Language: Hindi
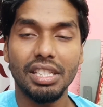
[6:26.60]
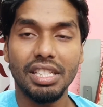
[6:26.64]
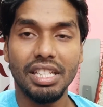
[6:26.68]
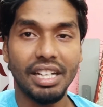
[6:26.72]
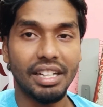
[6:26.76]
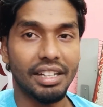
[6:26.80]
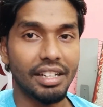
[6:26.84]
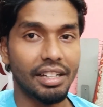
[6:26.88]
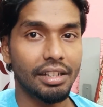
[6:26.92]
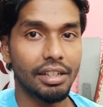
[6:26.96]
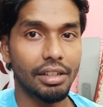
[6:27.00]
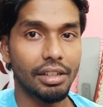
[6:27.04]

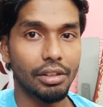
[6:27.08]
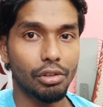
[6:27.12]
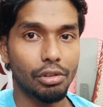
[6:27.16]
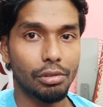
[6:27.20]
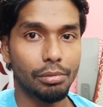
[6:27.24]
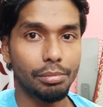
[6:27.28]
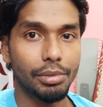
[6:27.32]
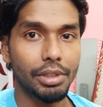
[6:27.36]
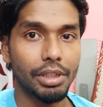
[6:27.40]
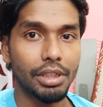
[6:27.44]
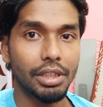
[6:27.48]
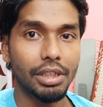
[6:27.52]
सैटरडे uh,
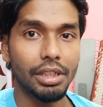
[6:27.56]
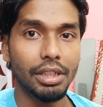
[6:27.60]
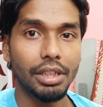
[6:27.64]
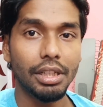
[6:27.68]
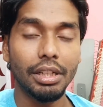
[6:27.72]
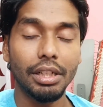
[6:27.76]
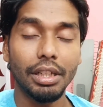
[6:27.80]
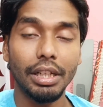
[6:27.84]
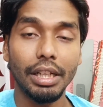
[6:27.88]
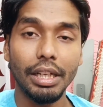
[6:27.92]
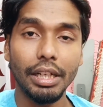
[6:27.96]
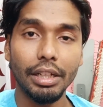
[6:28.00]
को
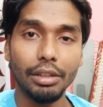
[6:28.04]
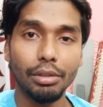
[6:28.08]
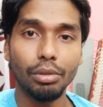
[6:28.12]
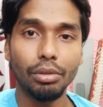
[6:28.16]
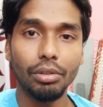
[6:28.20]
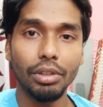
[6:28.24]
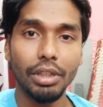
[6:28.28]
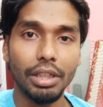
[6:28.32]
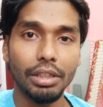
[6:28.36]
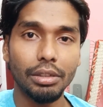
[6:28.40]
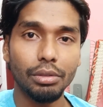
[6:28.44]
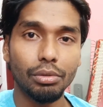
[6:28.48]
भी लेट
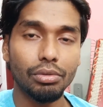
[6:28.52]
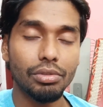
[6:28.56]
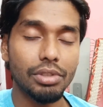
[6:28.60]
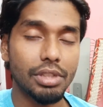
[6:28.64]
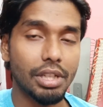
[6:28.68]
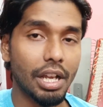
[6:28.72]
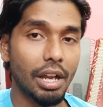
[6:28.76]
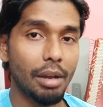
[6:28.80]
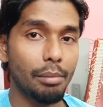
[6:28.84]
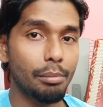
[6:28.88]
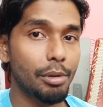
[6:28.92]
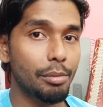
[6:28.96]
हो गया तो
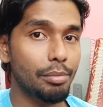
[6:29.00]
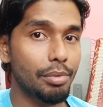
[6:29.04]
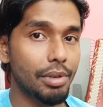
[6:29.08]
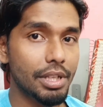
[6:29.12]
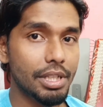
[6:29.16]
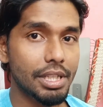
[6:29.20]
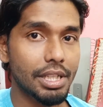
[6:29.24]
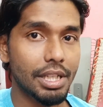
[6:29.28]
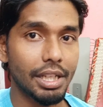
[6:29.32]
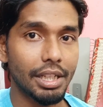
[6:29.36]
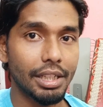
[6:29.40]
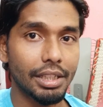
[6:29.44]
कुछ काम में
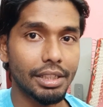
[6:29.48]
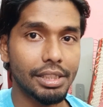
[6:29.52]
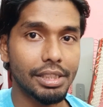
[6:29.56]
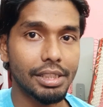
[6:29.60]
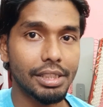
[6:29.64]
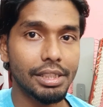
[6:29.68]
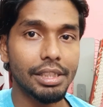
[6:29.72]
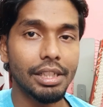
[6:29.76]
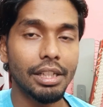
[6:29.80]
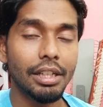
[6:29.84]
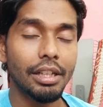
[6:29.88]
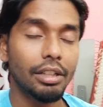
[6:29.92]
फंस गए
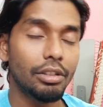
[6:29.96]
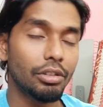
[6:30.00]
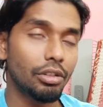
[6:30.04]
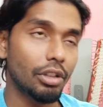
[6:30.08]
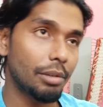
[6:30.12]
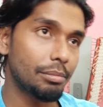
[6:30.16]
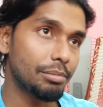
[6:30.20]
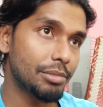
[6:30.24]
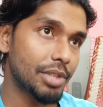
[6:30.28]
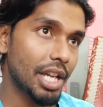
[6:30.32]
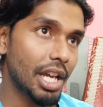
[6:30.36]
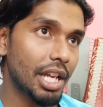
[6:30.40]
थे
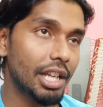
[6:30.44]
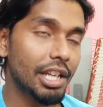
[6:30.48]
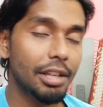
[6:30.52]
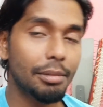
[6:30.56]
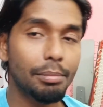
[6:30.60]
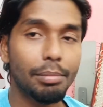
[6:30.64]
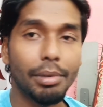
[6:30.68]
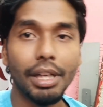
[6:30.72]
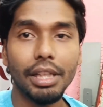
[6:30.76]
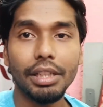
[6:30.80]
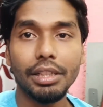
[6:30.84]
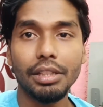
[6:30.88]
तो हम जा
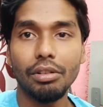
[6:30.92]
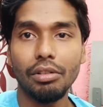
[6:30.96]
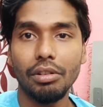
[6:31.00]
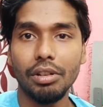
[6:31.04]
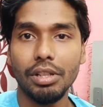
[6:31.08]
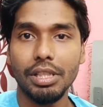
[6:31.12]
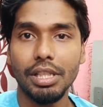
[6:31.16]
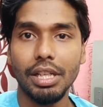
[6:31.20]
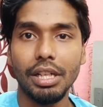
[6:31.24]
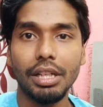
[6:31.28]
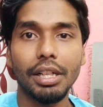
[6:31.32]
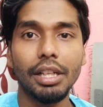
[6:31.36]
नहीं पाए थे
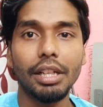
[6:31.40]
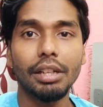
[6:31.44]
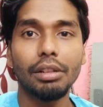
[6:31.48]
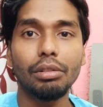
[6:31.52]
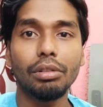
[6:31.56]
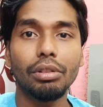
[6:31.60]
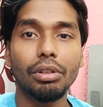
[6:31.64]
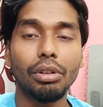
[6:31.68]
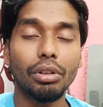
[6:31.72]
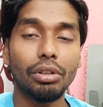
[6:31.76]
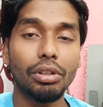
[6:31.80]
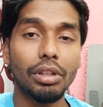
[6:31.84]
और संडे
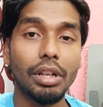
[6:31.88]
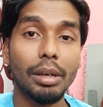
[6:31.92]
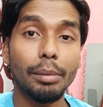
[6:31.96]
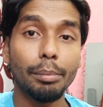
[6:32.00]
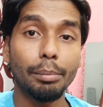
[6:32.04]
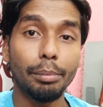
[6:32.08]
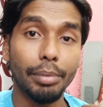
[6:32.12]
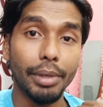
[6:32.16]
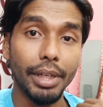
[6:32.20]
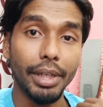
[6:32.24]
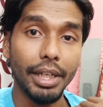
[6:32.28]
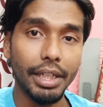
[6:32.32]
को
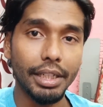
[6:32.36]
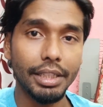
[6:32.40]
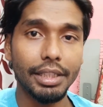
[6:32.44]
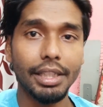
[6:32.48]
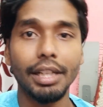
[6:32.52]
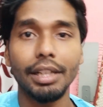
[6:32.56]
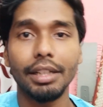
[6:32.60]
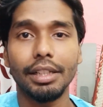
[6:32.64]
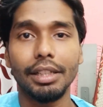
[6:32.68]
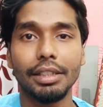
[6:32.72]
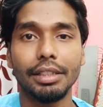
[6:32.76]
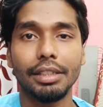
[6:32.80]
डॉक्टर
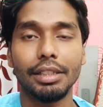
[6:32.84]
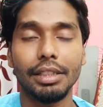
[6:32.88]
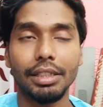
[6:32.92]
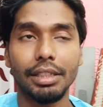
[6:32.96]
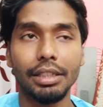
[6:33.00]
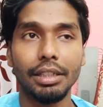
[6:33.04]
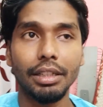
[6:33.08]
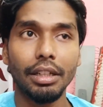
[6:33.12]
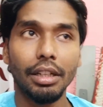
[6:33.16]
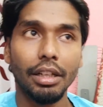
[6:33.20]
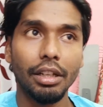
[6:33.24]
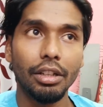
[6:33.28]
बैठता नहीं था
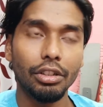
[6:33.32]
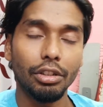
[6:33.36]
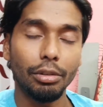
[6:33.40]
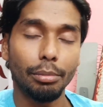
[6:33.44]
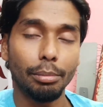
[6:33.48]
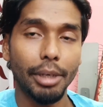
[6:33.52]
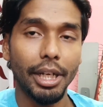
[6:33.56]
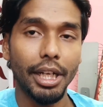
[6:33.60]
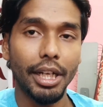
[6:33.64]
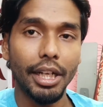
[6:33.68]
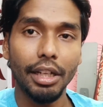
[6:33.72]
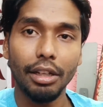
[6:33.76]

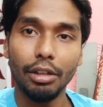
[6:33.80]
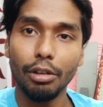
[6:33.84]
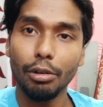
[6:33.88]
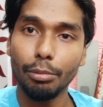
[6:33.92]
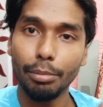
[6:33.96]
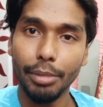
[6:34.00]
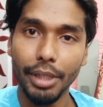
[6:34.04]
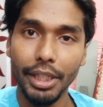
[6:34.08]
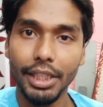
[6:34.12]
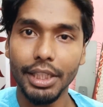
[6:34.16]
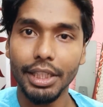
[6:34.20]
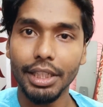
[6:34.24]
तो मंडे
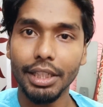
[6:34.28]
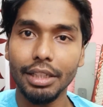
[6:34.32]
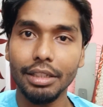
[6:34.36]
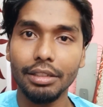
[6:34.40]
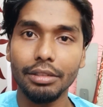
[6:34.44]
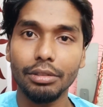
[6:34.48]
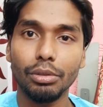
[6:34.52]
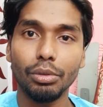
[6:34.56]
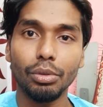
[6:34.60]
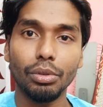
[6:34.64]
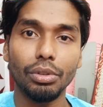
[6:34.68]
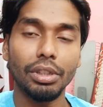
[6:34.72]
को
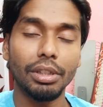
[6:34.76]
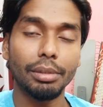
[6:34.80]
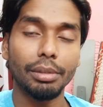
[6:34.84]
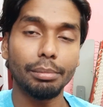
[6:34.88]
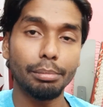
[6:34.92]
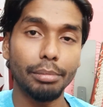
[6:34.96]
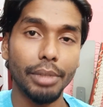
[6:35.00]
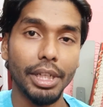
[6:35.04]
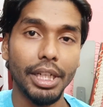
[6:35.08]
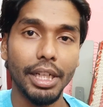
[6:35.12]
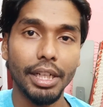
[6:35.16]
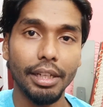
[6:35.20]
बैठेगा तो
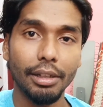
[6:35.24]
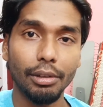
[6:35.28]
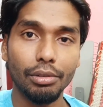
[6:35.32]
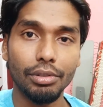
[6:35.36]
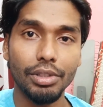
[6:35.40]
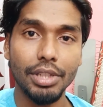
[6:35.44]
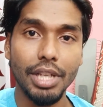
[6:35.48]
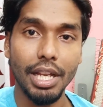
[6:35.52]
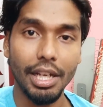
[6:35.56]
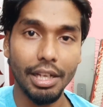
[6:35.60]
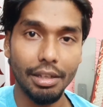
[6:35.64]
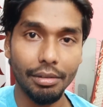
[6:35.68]
हम मंडे
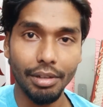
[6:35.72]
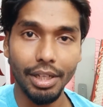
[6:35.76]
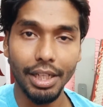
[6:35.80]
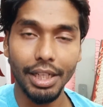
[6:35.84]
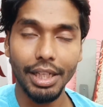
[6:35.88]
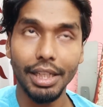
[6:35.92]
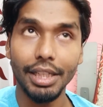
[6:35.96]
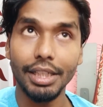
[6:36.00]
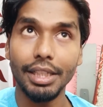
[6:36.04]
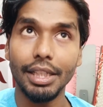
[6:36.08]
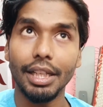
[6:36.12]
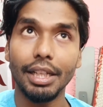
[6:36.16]
को जाने
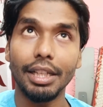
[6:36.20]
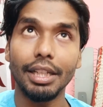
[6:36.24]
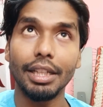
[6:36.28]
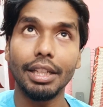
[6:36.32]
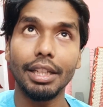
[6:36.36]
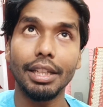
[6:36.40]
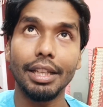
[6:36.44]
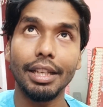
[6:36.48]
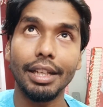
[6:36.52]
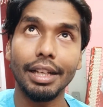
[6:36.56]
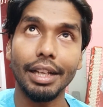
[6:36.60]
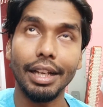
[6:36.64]
वाले हैं
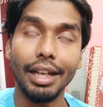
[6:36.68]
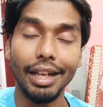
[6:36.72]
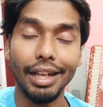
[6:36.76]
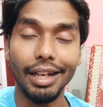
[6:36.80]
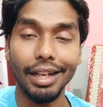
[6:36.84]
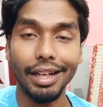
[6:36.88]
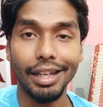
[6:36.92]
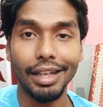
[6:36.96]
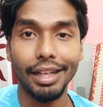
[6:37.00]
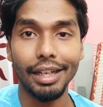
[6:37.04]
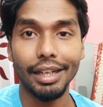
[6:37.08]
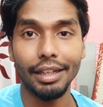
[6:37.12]
यानी कि
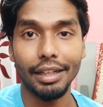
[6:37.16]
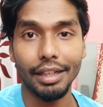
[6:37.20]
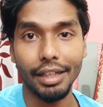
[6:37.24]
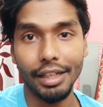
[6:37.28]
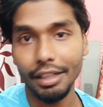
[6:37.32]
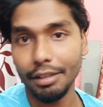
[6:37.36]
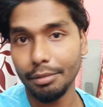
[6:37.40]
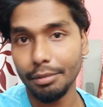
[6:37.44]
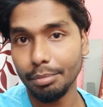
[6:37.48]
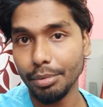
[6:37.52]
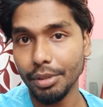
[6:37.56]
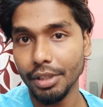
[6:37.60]
कल के
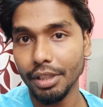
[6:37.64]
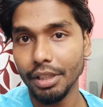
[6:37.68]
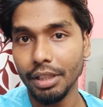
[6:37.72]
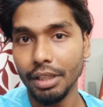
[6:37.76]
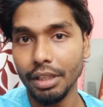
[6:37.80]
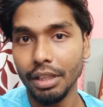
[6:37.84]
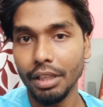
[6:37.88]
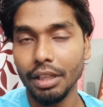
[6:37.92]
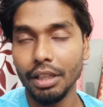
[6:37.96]
डेट पे